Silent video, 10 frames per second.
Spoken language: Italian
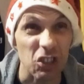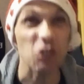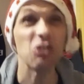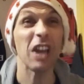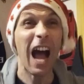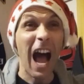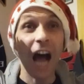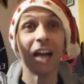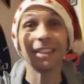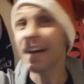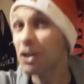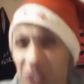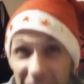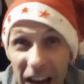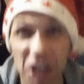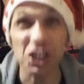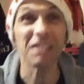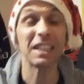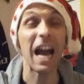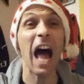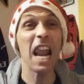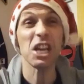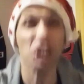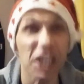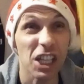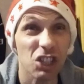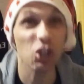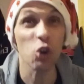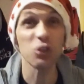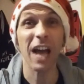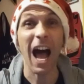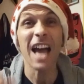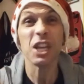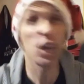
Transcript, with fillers: scusa! Dal Rosario Centrale, chiedete scusa!